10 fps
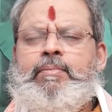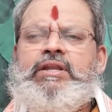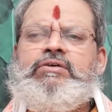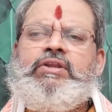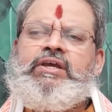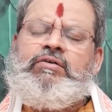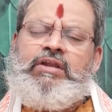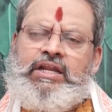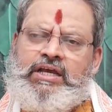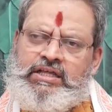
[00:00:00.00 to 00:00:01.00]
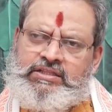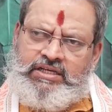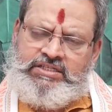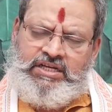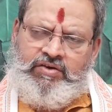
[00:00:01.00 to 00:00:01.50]
మనకు రెగ్యులర్గా
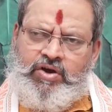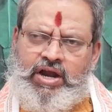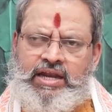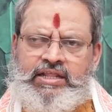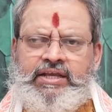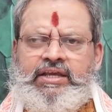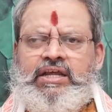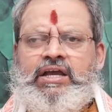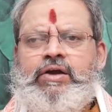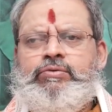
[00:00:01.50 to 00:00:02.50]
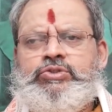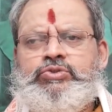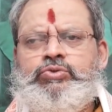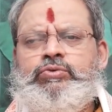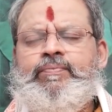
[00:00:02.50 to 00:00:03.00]
తెలిసిన వాళ్ళ దగ్గర
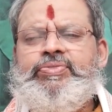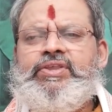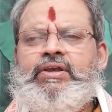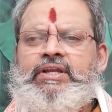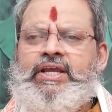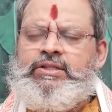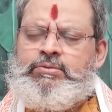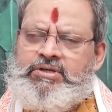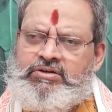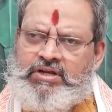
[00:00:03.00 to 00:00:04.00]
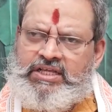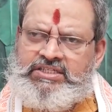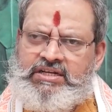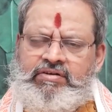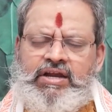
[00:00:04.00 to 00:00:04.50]
కావచ్చు లేదు మీకు
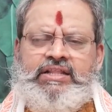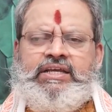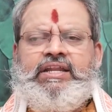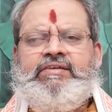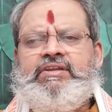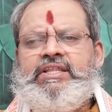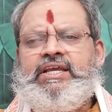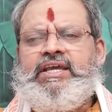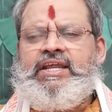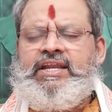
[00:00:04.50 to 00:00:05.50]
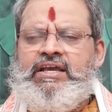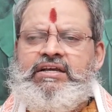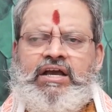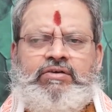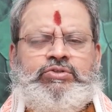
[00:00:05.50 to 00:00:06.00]
నచ్చిన వాళ్ళ దగ్గర ఎవరి దగ్గరైనా
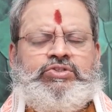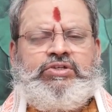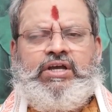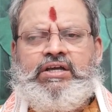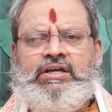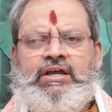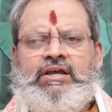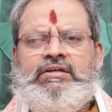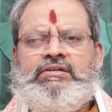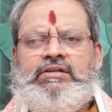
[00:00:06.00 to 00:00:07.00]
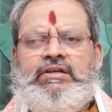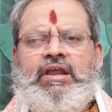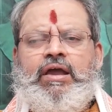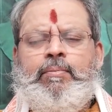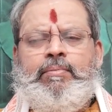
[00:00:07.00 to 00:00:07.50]
కావచ్చుగాక
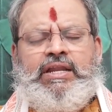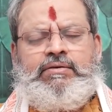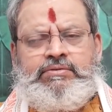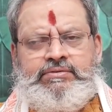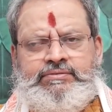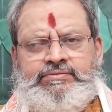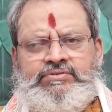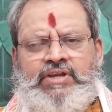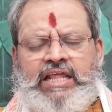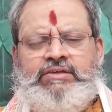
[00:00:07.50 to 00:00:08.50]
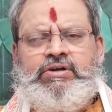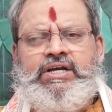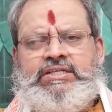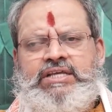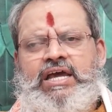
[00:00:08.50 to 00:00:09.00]
మనం అది
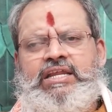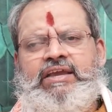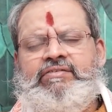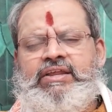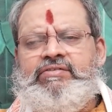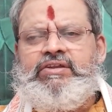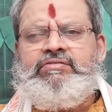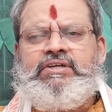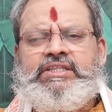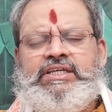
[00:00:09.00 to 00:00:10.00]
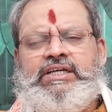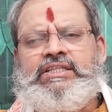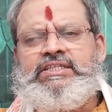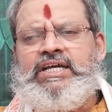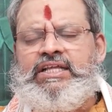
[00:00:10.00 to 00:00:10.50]
ఒక్కసారి ఎవరెవరి
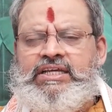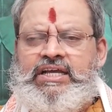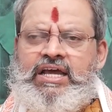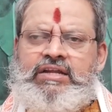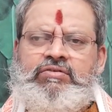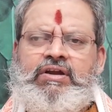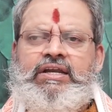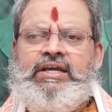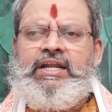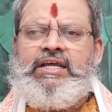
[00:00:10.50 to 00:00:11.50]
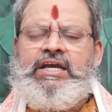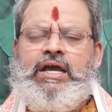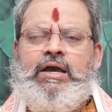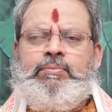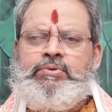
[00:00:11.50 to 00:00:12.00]
వ్యక్తిగత జాతకాలు వాళ్ళు గనక
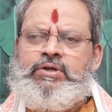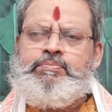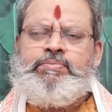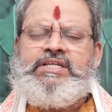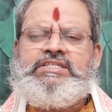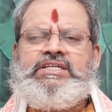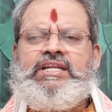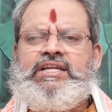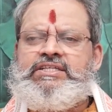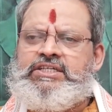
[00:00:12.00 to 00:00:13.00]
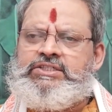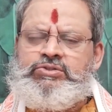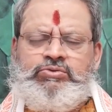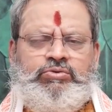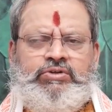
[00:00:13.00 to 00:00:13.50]
పునఃపరిశీలన
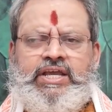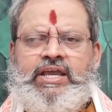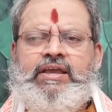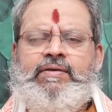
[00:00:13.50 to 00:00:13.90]
చేసుకుంటే